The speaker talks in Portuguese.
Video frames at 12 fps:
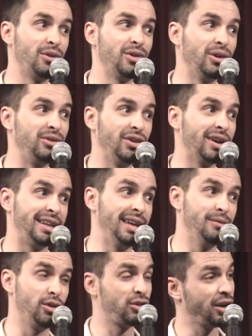o seu aviãozinho
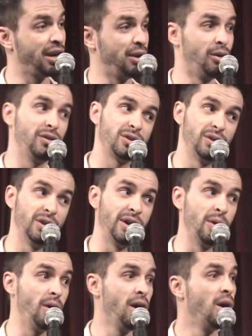aqui, você ganhou, você não
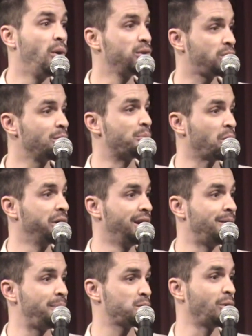ganhou. Eu tô no
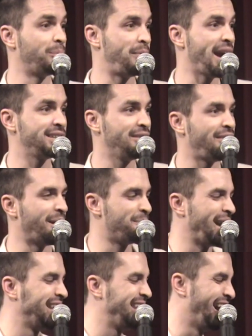programa, a pessoa perde e
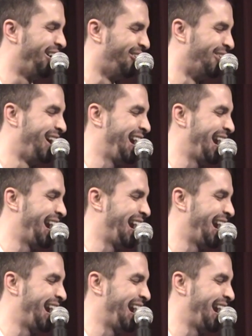fala, perdeu!